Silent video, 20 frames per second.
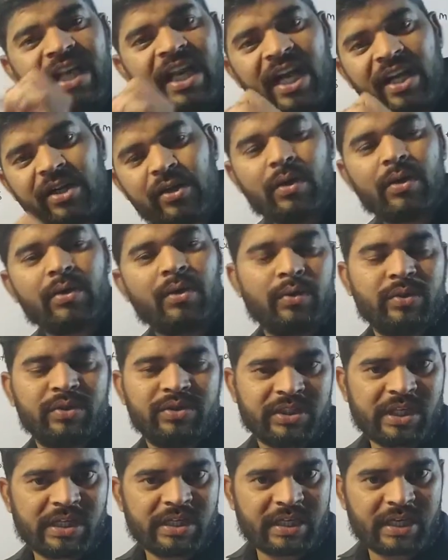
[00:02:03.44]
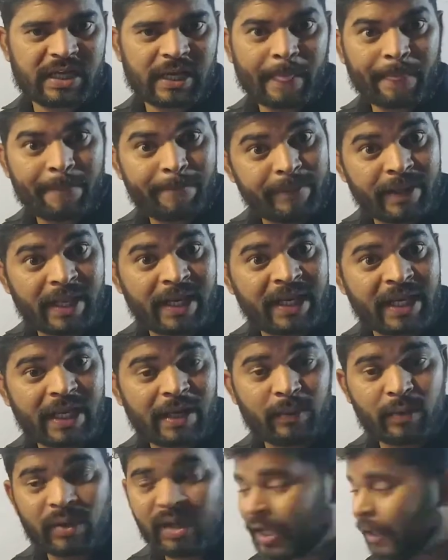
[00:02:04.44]
इलेक्ट्रॉनों की संख्या मैंने
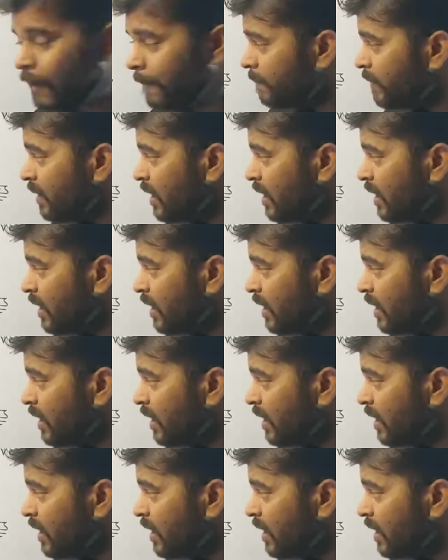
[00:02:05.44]
क्या बोला